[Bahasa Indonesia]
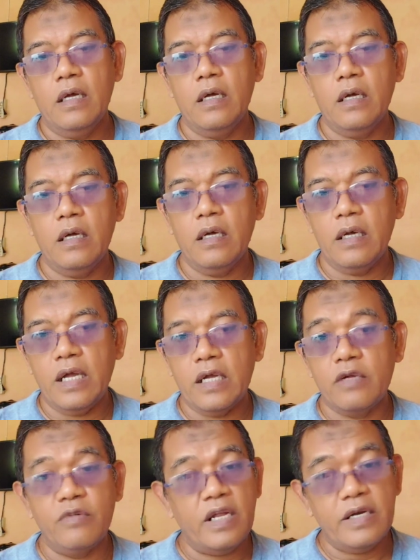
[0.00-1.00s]
uh,
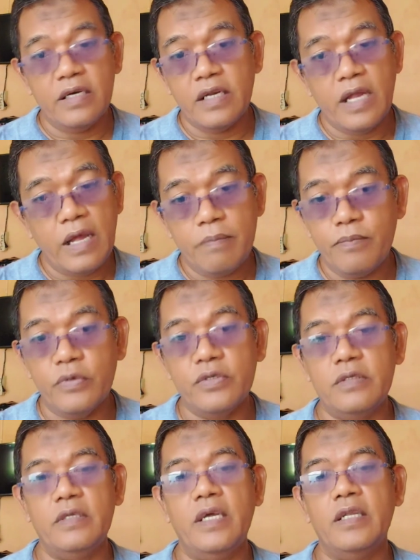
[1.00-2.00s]
akun Anda
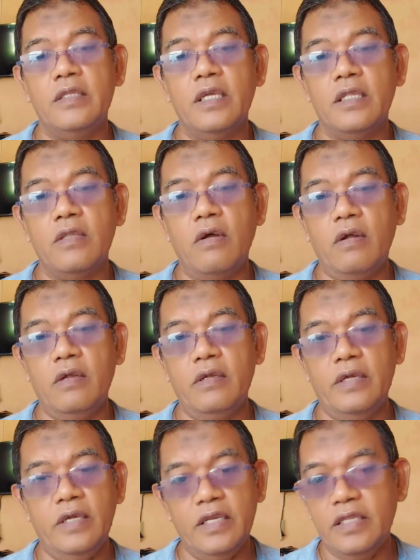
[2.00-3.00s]
dihapus dari TikTok.
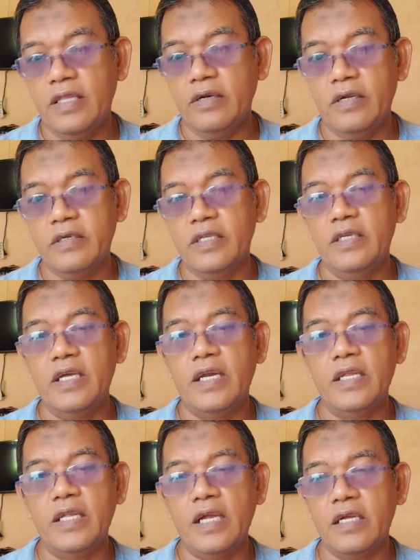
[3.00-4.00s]
Ini tolong
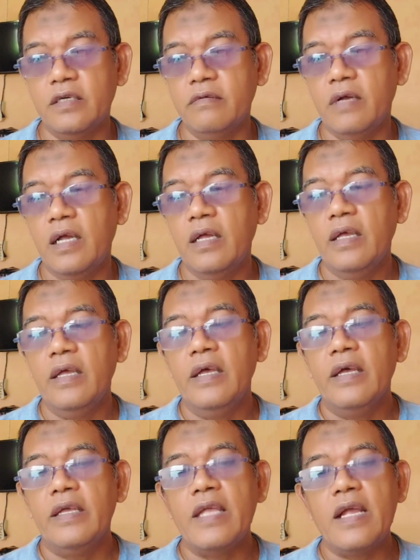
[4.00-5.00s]
dihindari yang kedua.
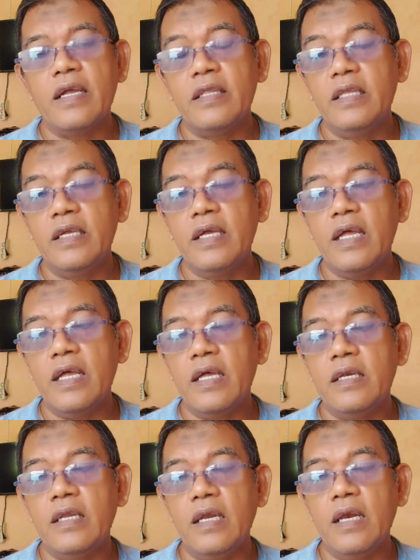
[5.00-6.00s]
Yang ketiga
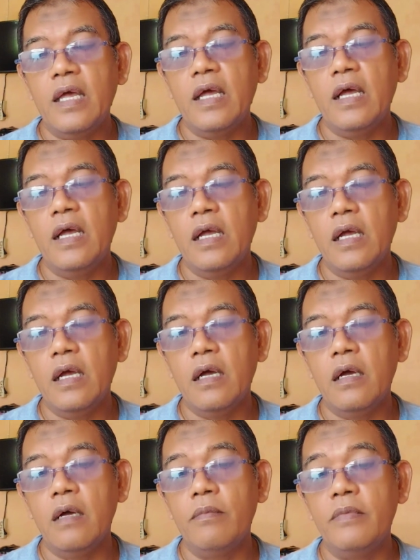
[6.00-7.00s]
adalah
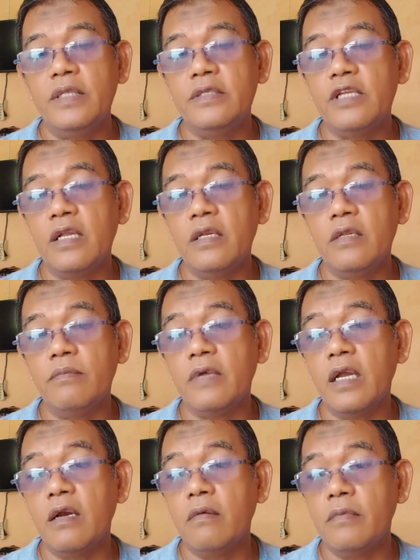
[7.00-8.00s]
Eh,
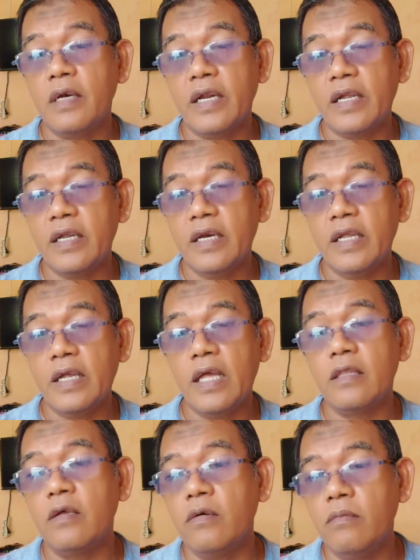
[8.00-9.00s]
mencantumkan nomor rekening
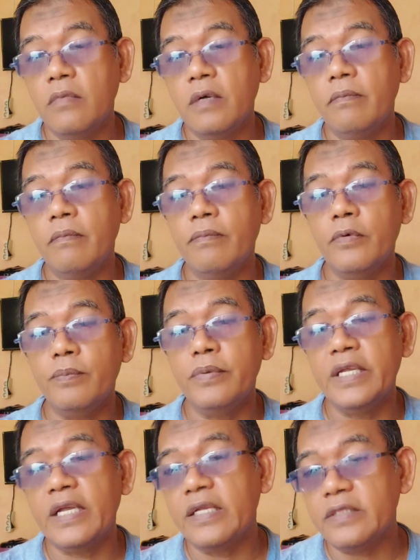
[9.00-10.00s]
atau
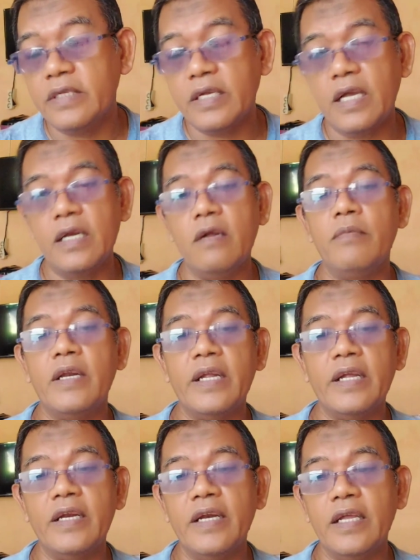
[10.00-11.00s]
mempublikasikan
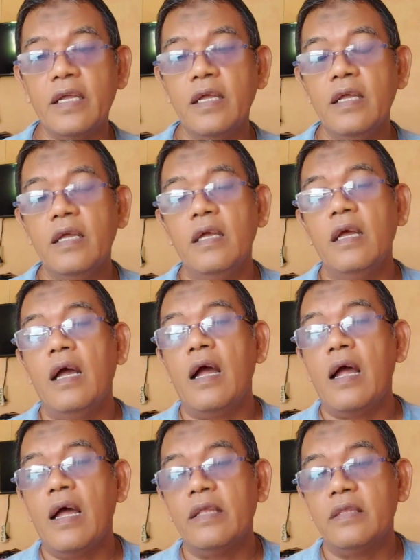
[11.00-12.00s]
nomor rekening
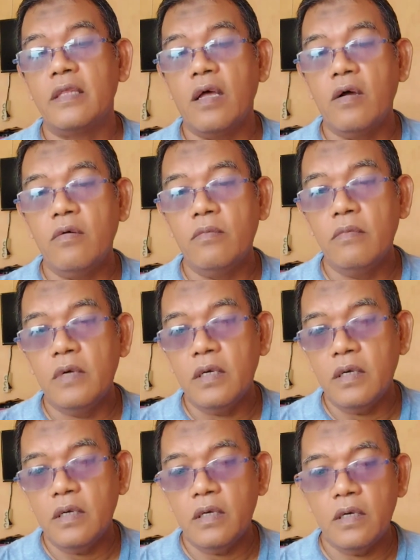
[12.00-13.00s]
atau me,
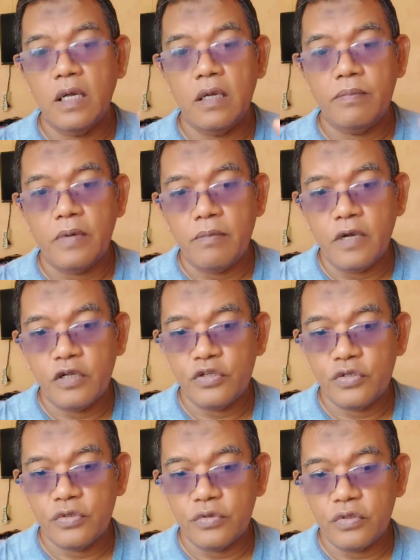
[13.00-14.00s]
apa
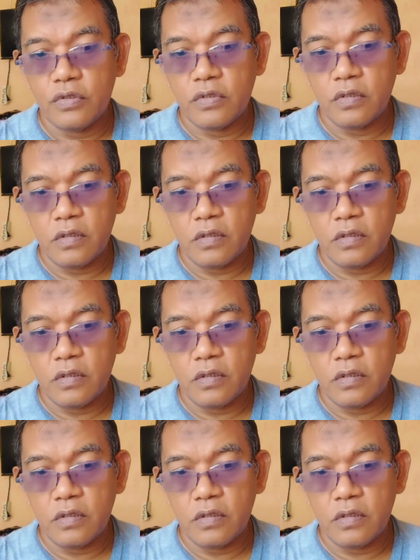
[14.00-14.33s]
mengshoot